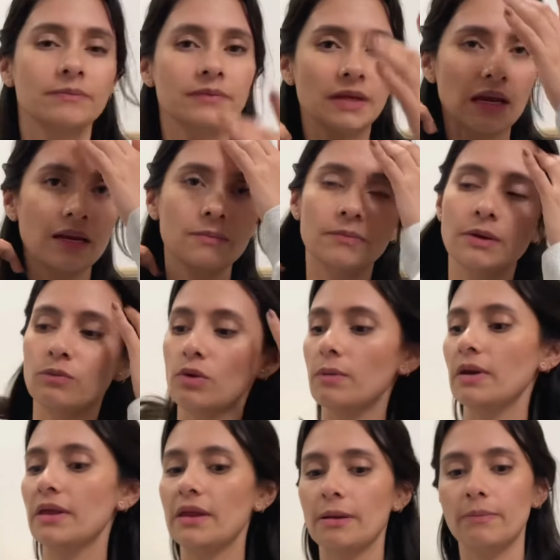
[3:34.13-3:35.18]
Ya limpié el
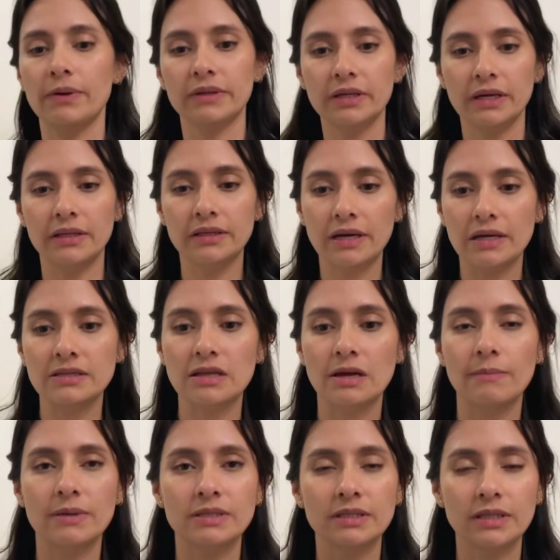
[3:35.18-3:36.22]
mueble de la parte de atrás, la
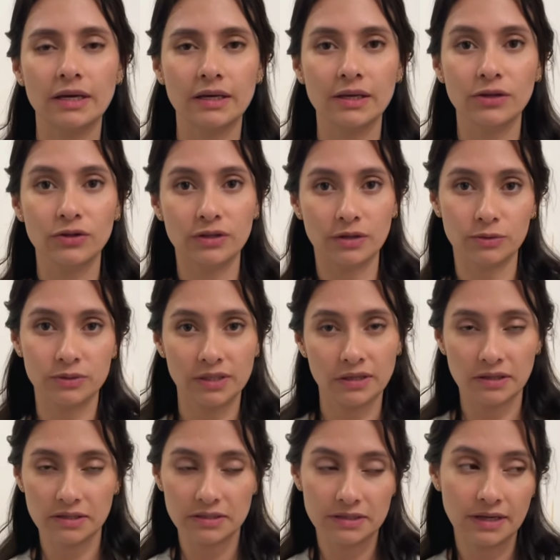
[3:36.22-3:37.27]
mesita aquí donde
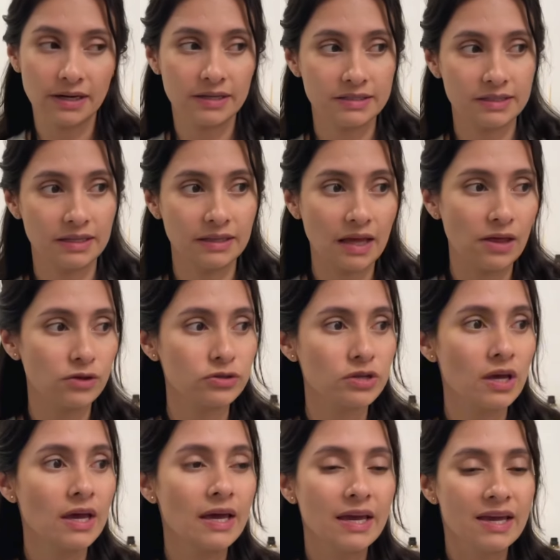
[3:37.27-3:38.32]
ustedes están asentados
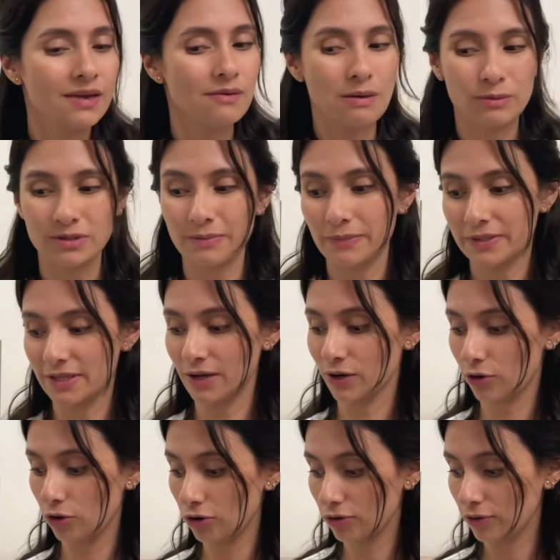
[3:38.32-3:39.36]
y vamos a empezar
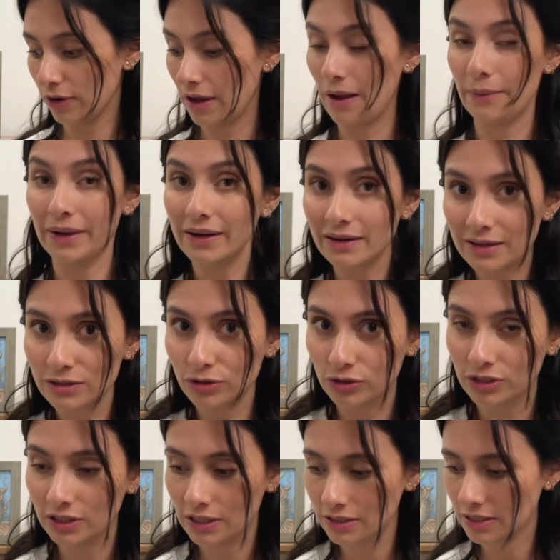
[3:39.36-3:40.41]
con a ver las
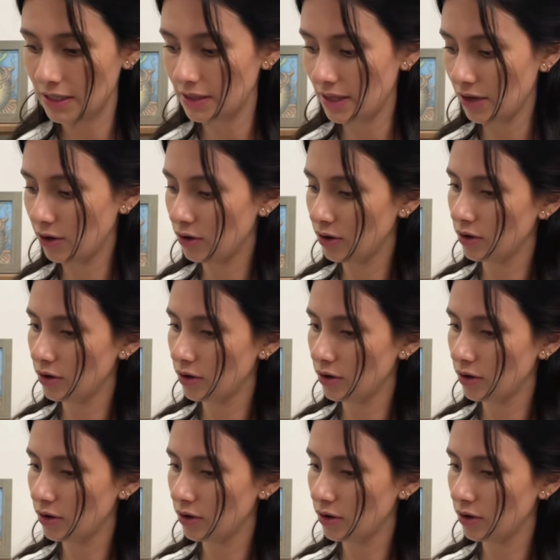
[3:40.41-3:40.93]
cositas que tengo.